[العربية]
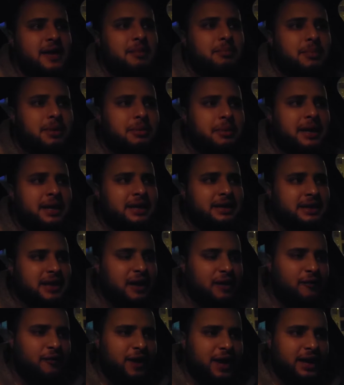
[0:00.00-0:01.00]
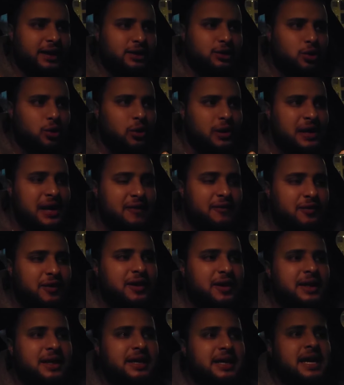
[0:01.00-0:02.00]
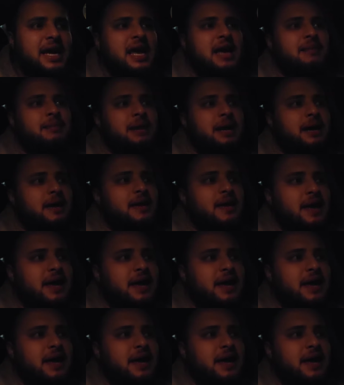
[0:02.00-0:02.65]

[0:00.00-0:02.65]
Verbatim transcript: مي بغينا داك الفرحه تدخل لافريك كامله